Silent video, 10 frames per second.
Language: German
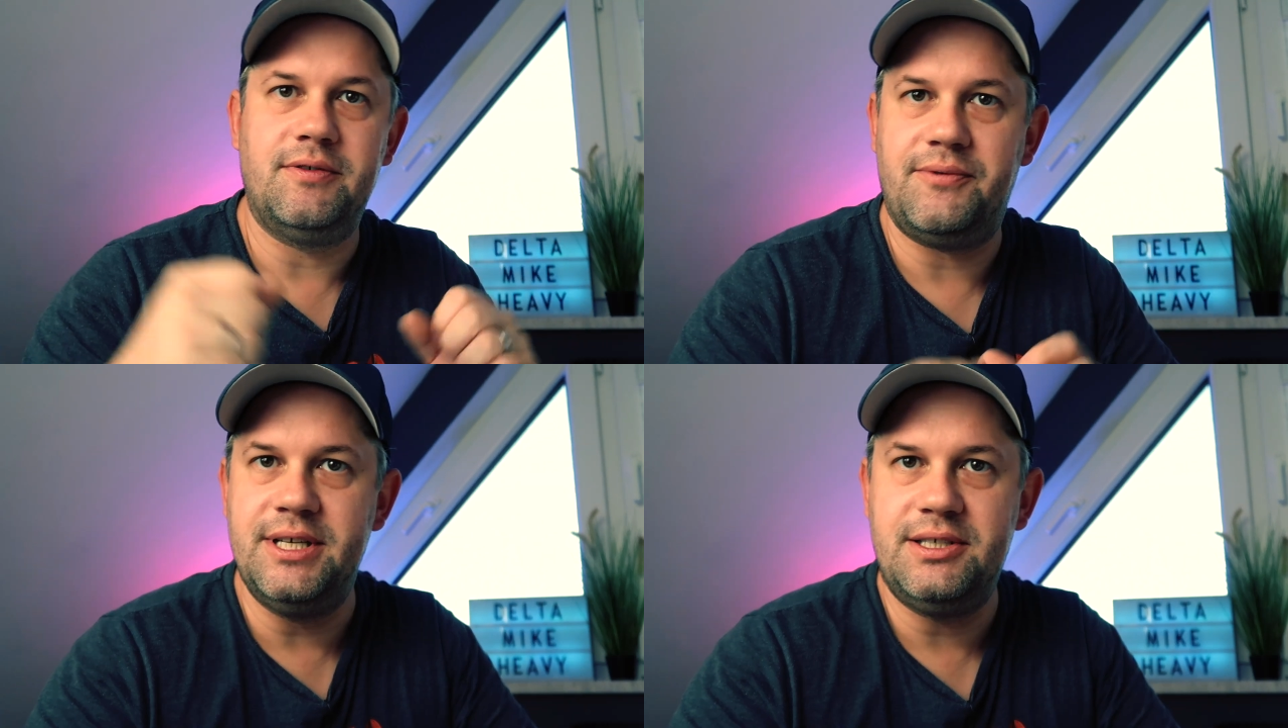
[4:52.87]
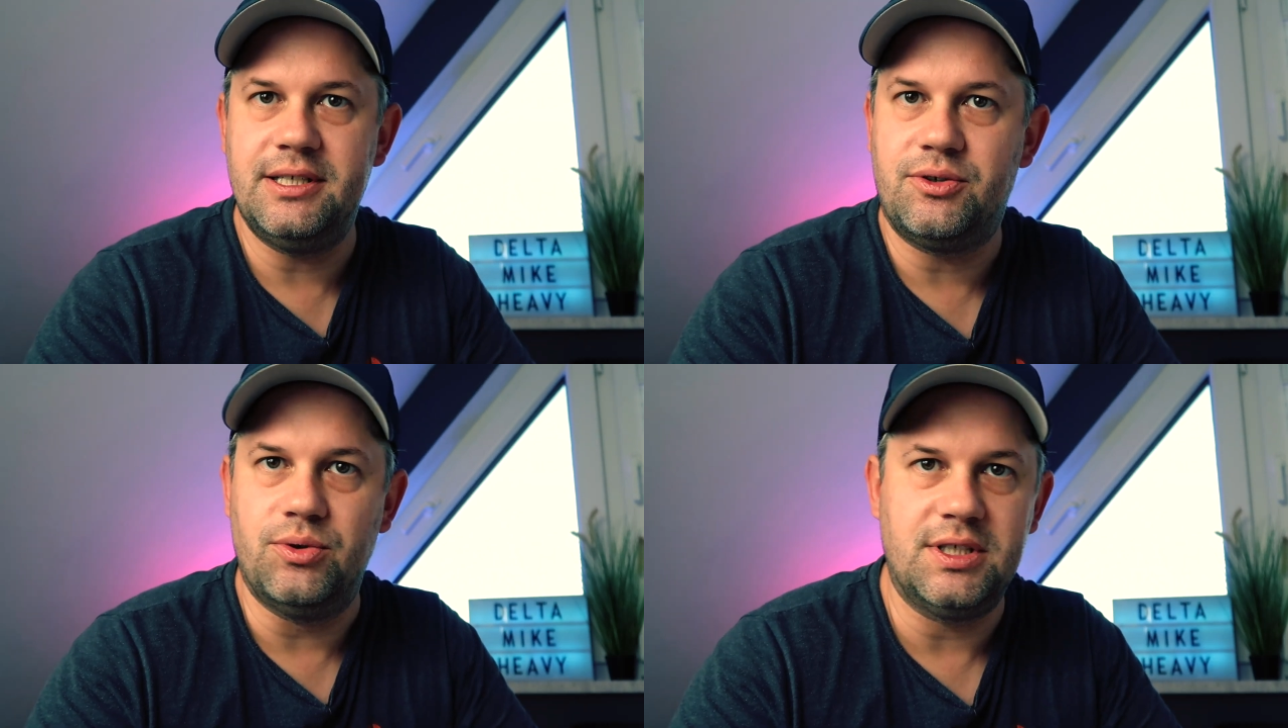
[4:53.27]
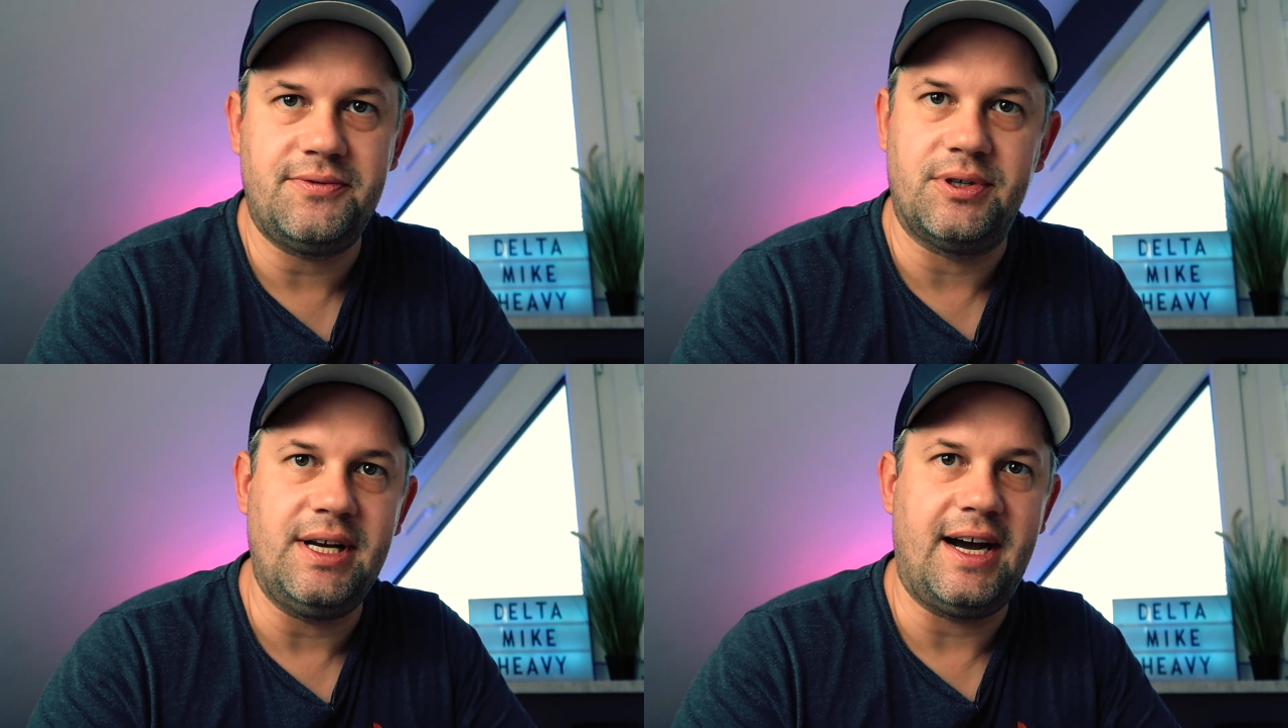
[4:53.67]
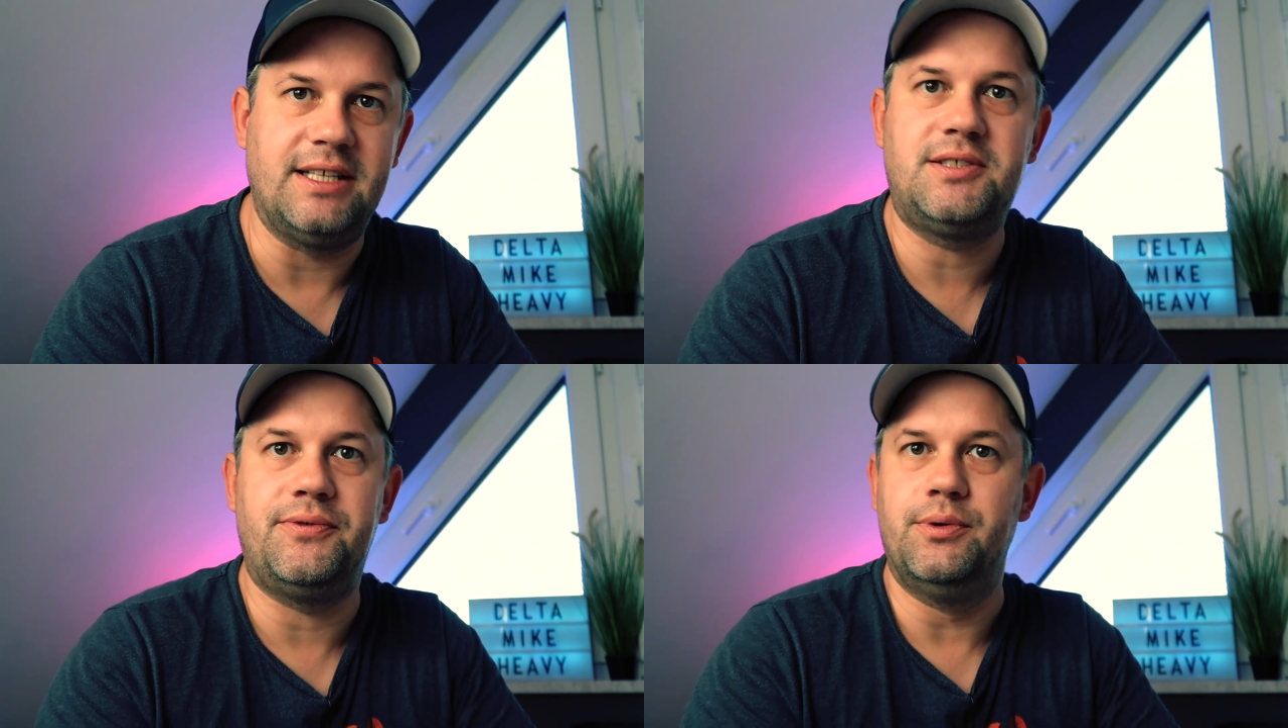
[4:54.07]
fliegt den Kurs von
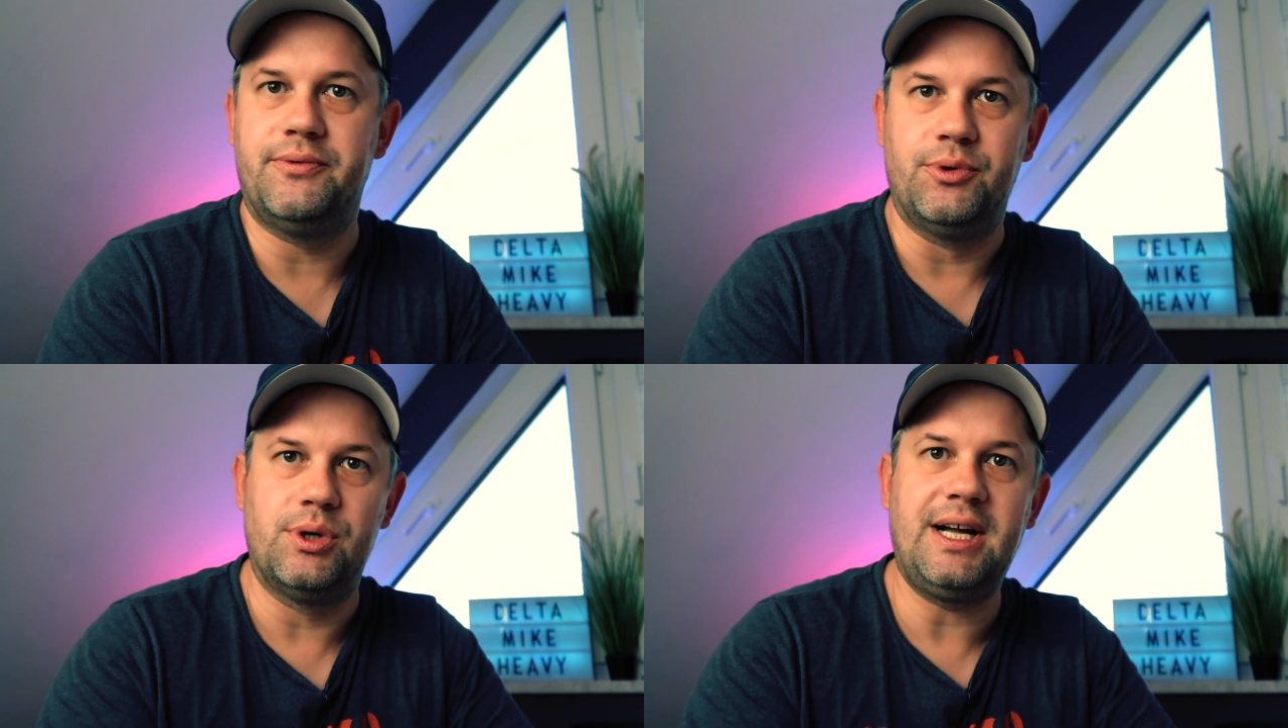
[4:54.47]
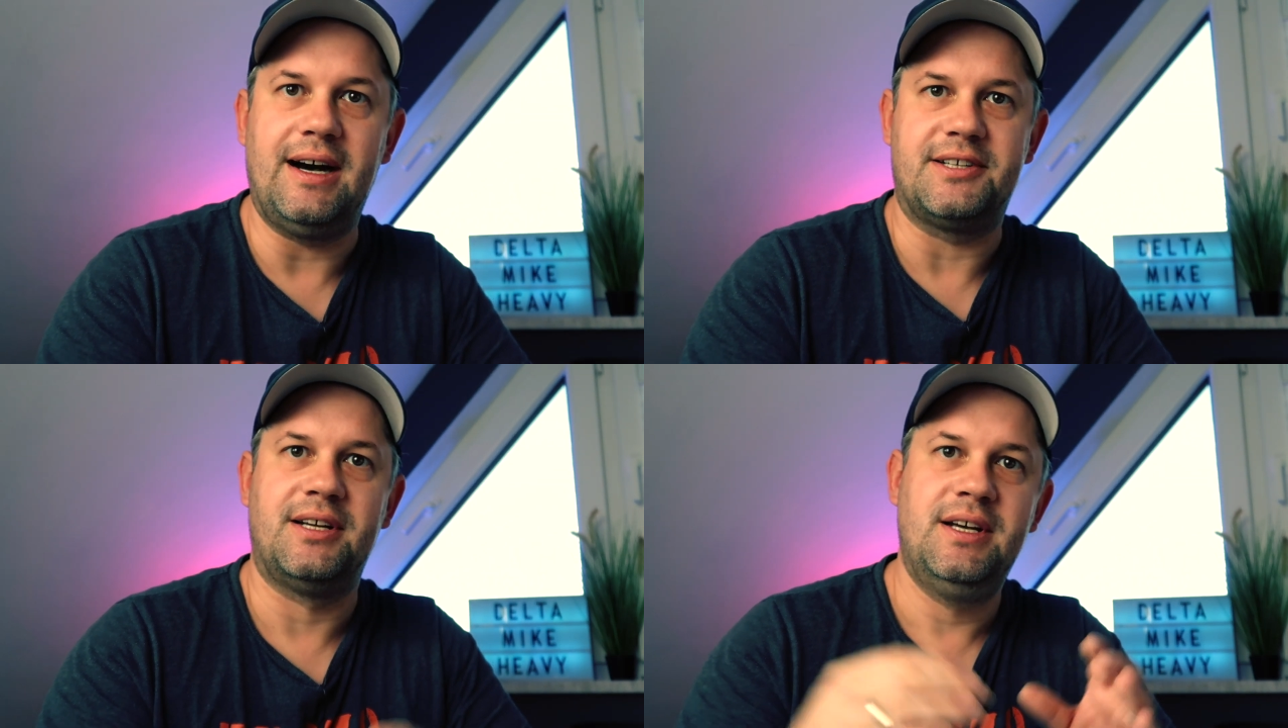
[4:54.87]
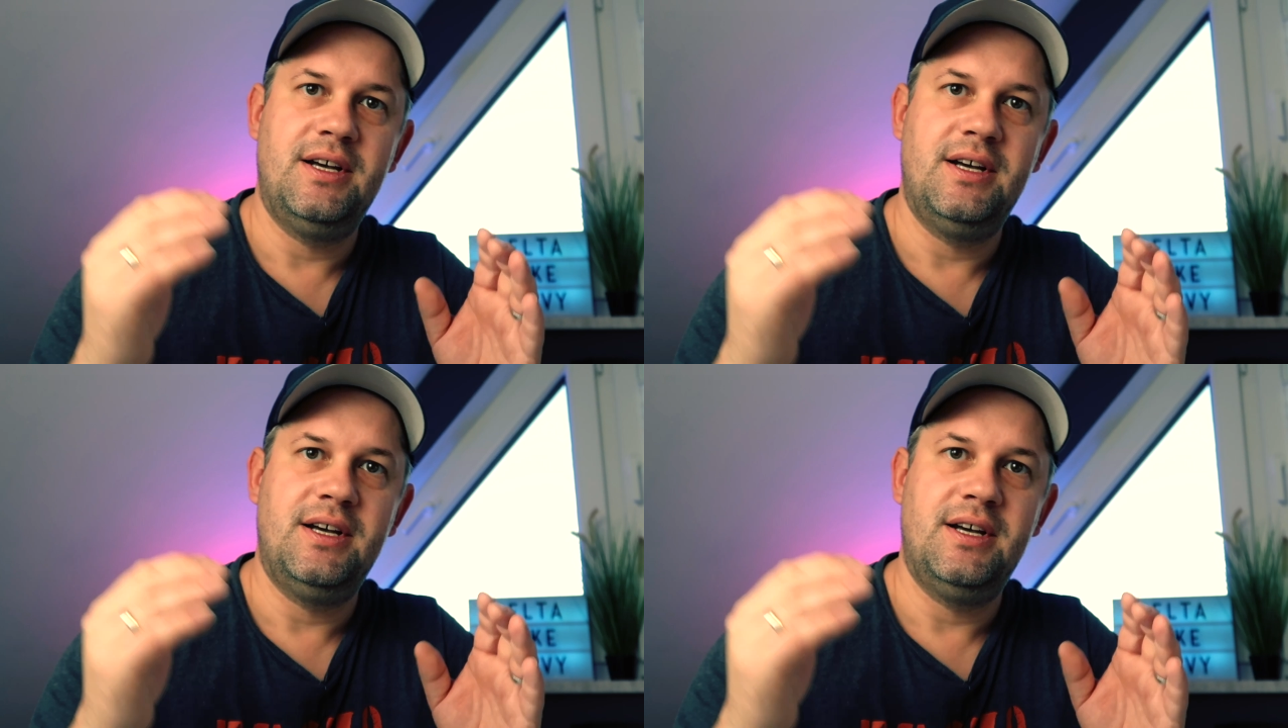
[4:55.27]
150 Grad.